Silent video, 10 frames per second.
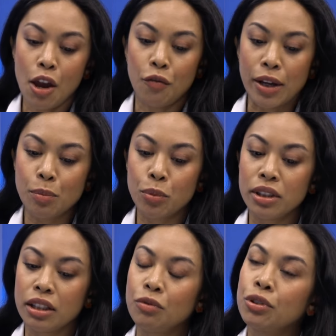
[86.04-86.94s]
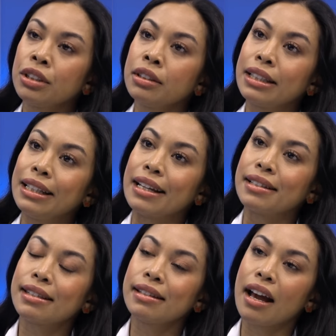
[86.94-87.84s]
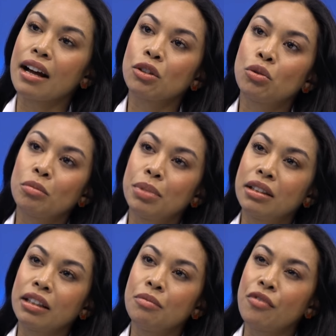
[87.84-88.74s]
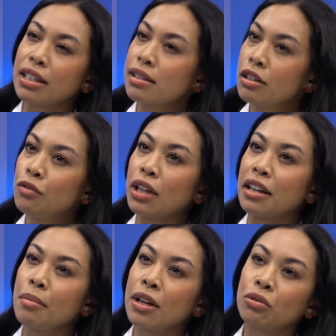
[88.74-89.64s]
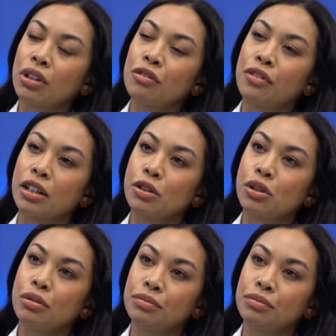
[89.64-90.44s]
Welche Politik wurden die letzten Jahre dort betrieben? Was lief deiner Meinung nach falsch?